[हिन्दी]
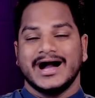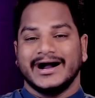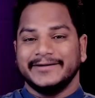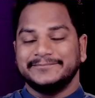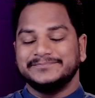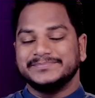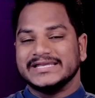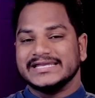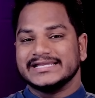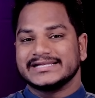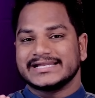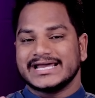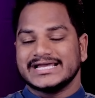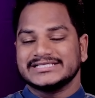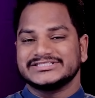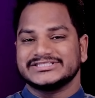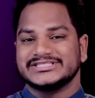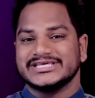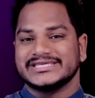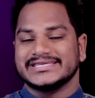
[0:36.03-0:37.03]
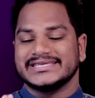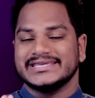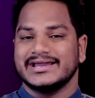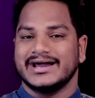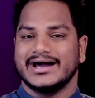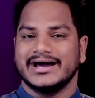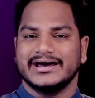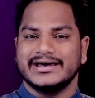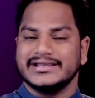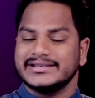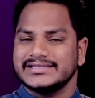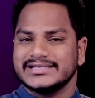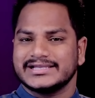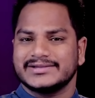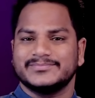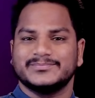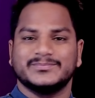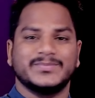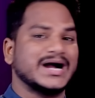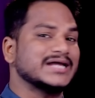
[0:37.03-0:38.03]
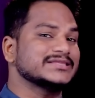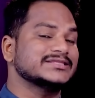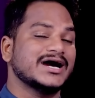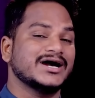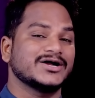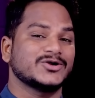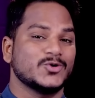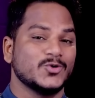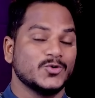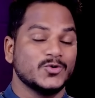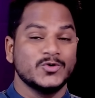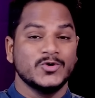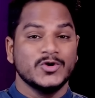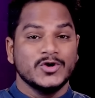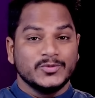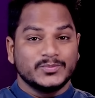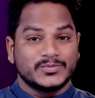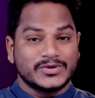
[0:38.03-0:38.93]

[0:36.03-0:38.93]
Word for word: आपके रास्ते की हर एक बाधा को